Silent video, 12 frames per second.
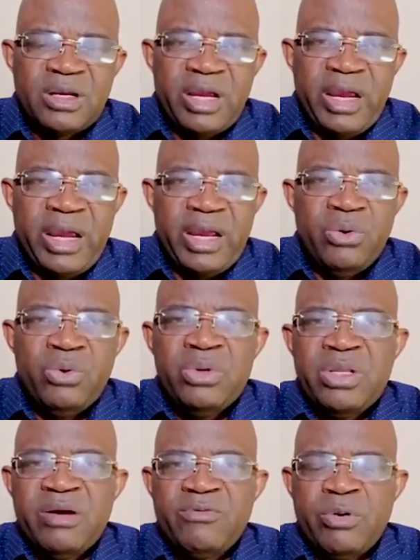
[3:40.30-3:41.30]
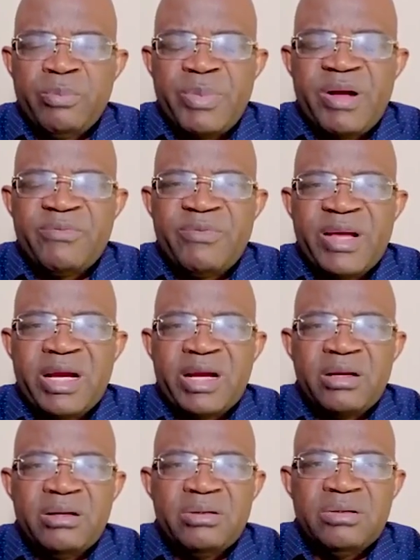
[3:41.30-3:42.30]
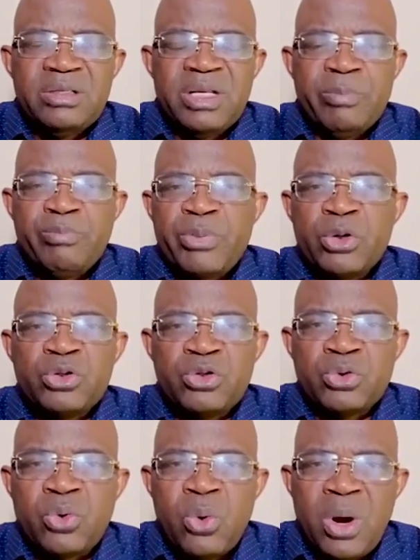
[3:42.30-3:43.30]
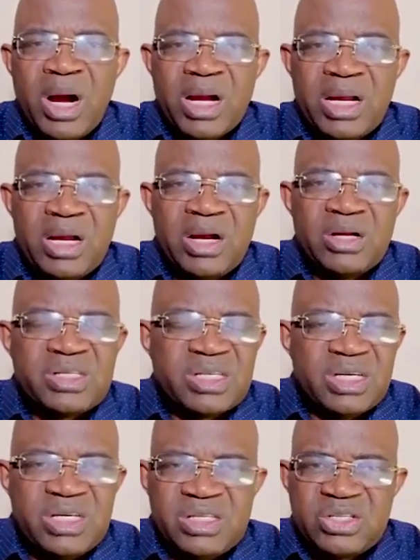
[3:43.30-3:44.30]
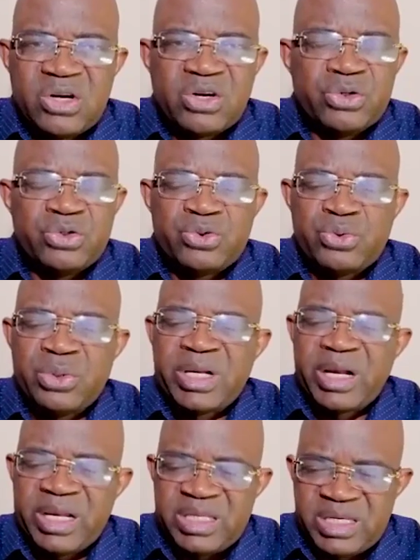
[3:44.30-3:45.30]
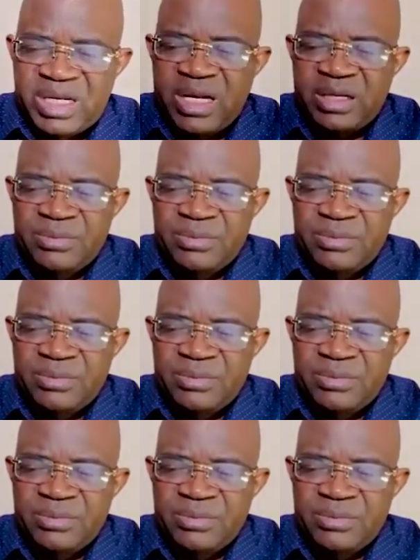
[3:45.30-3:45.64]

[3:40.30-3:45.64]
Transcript: Et nous ne devons pas faire n'importe quoi en se disant que je suis chrétien.